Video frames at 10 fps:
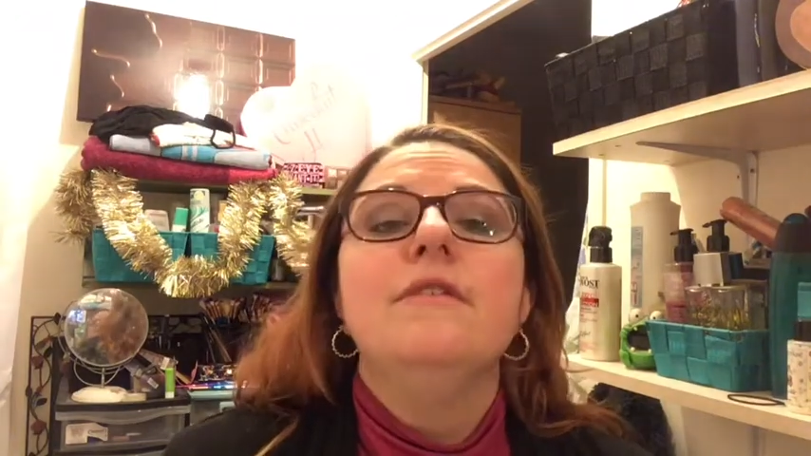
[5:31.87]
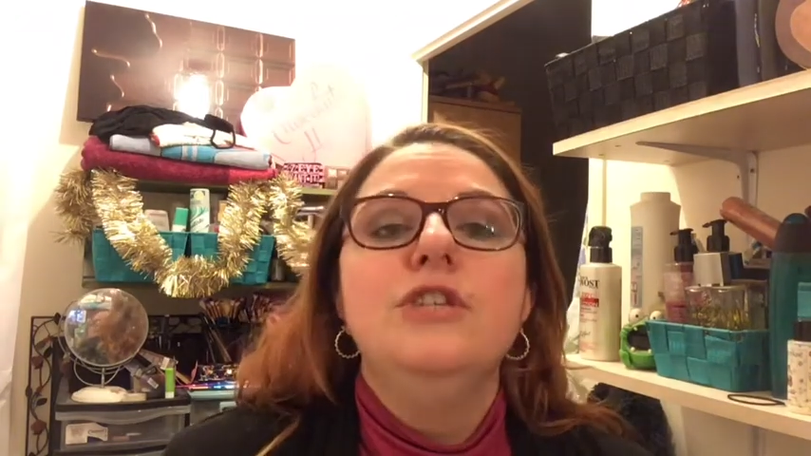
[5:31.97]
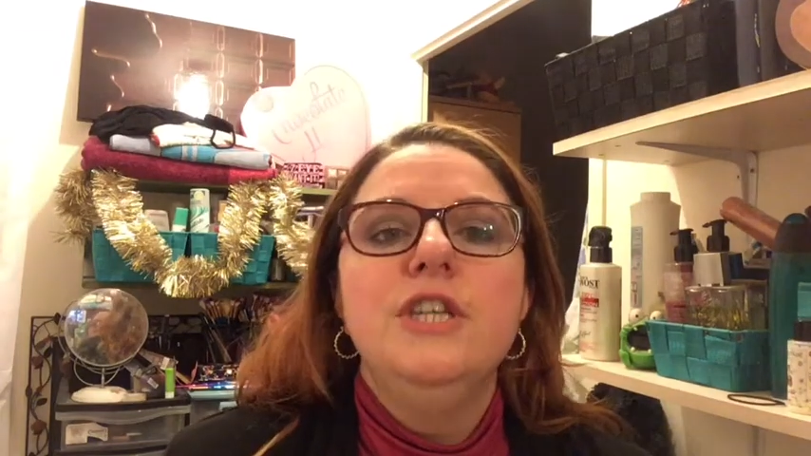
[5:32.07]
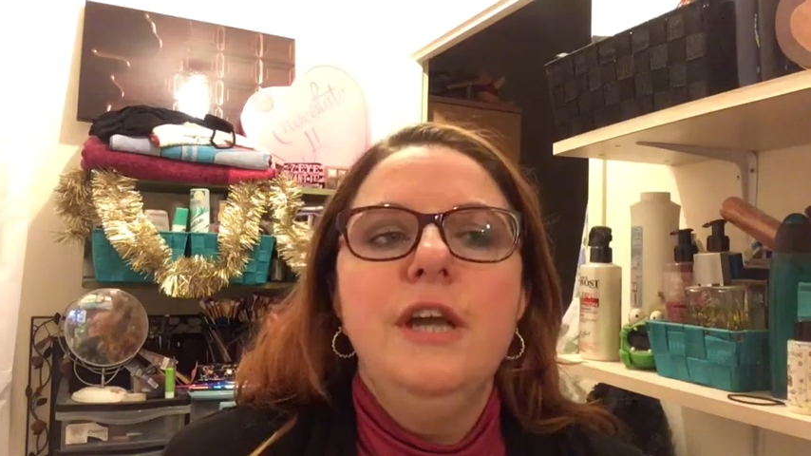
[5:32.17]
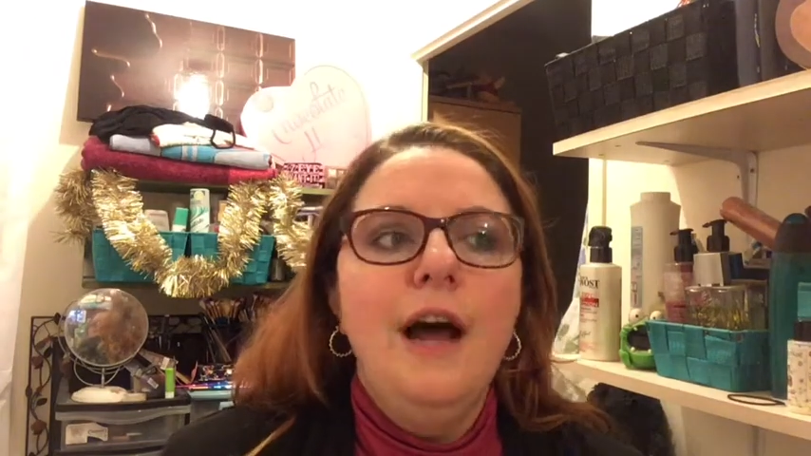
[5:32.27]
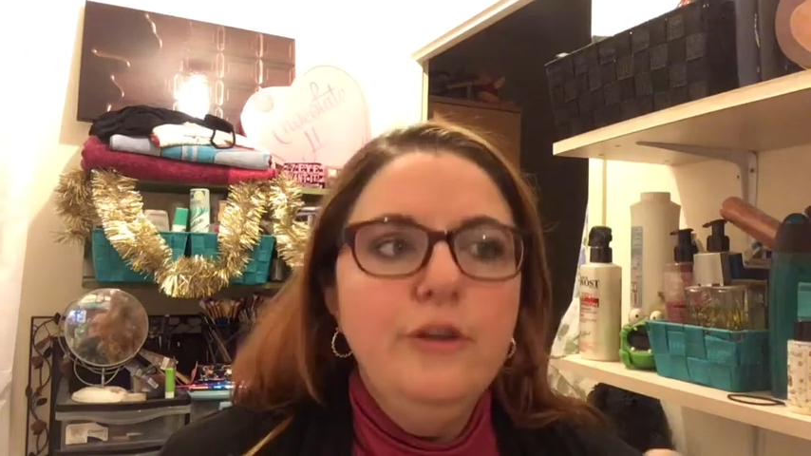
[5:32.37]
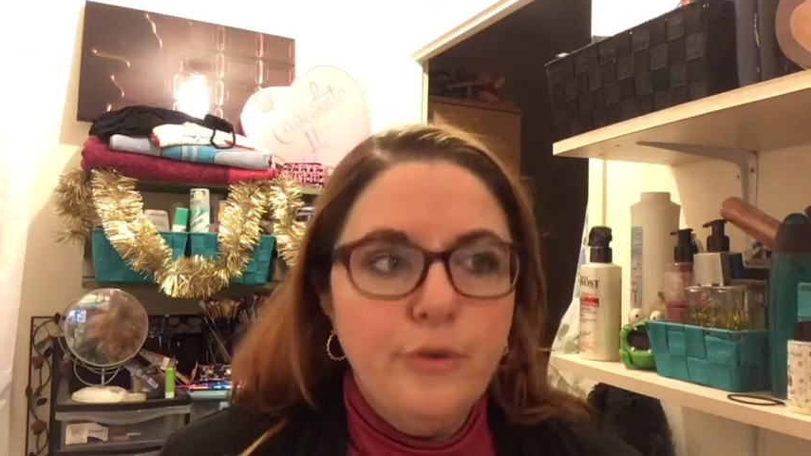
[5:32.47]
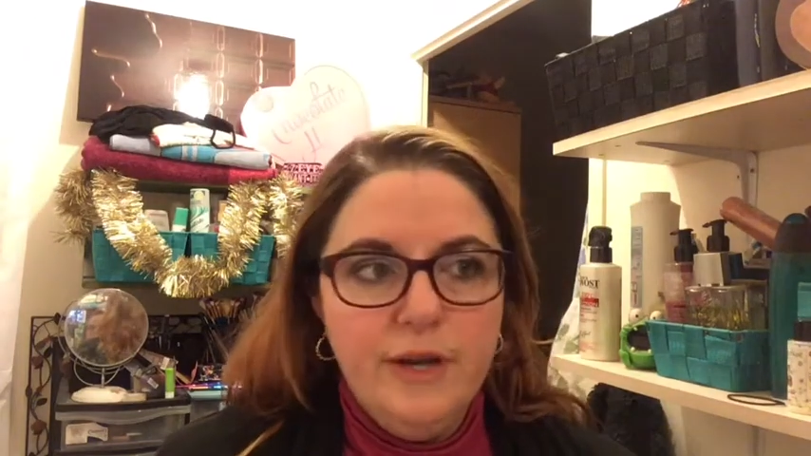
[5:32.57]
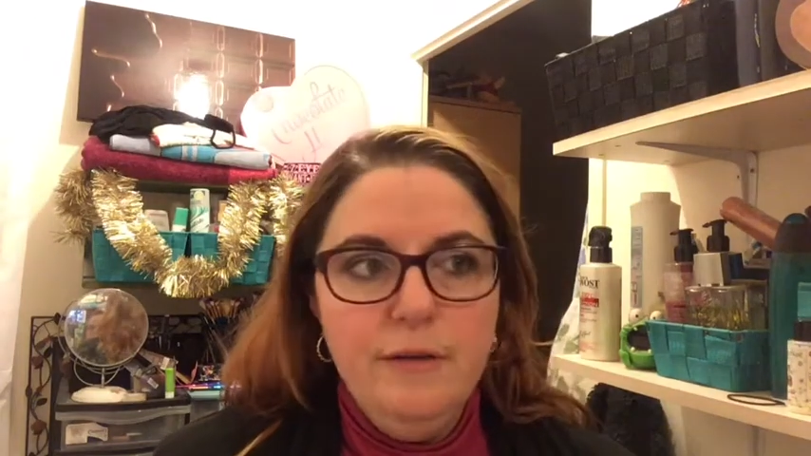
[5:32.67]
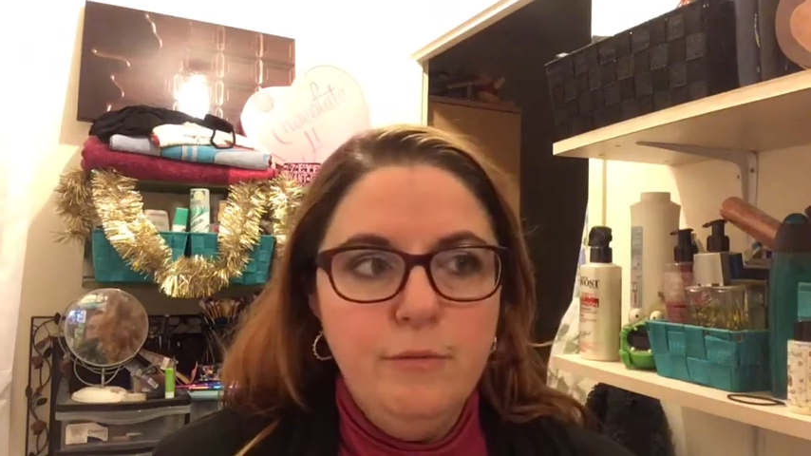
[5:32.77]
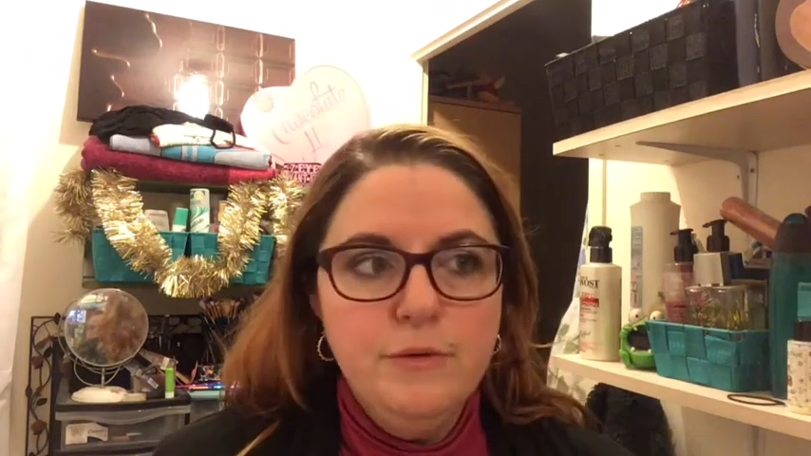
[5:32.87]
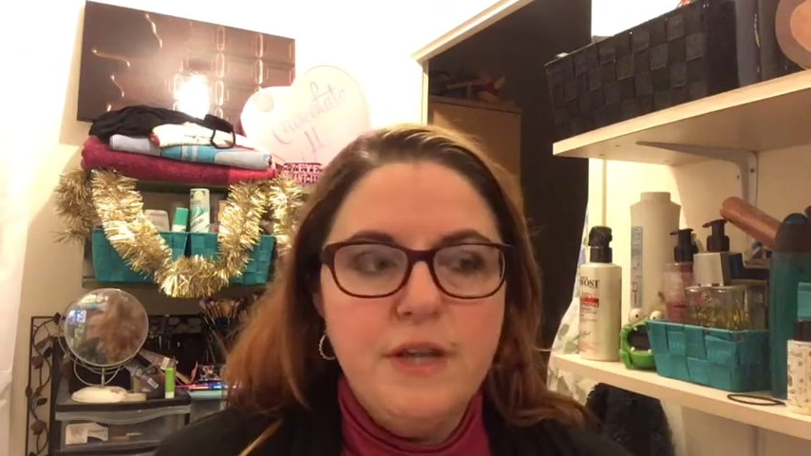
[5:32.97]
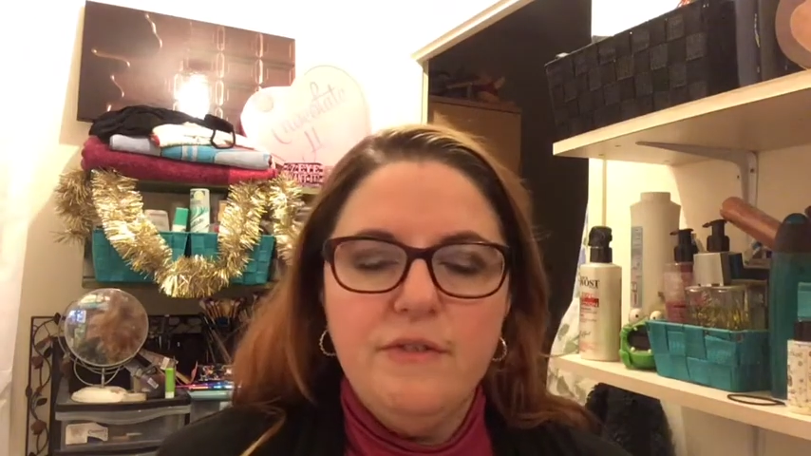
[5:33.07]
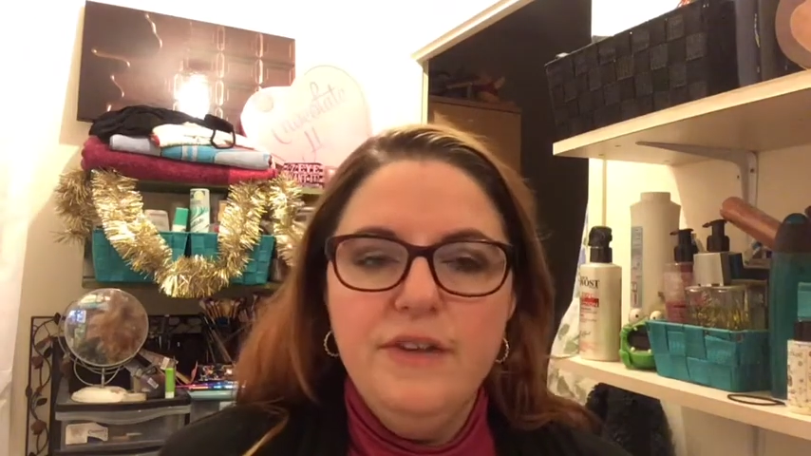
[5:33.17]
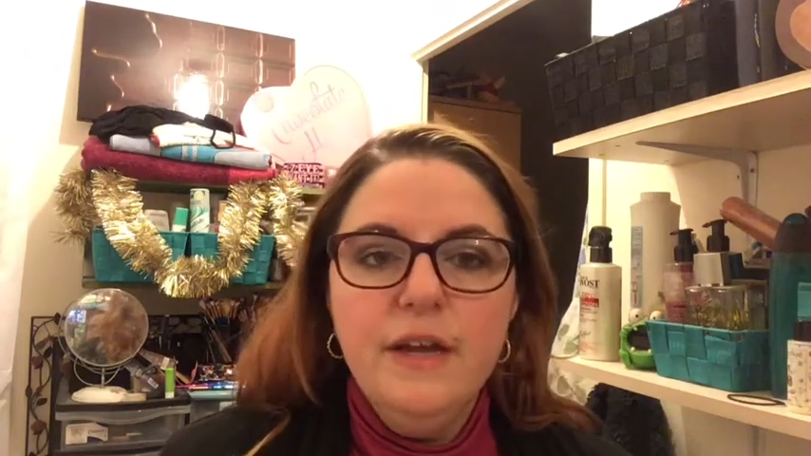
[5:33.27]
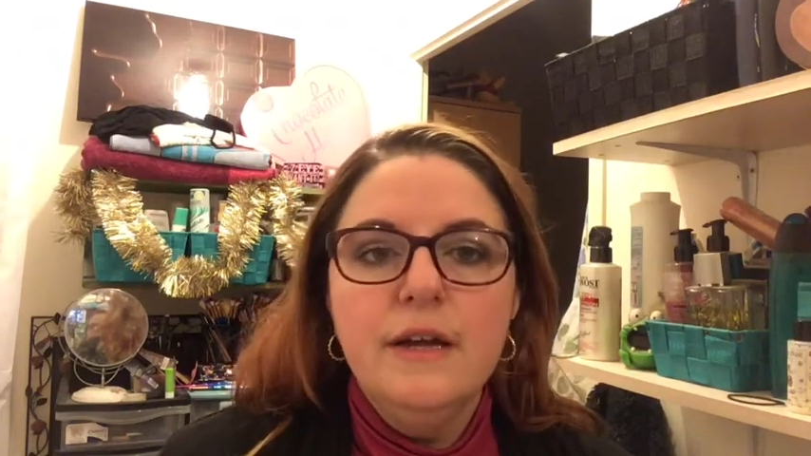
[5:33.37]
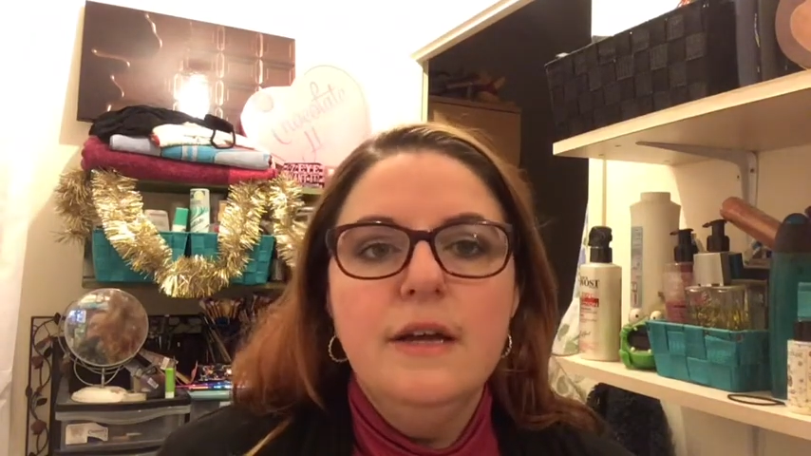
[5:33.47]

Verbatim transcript: J'ai adoré m'en servir.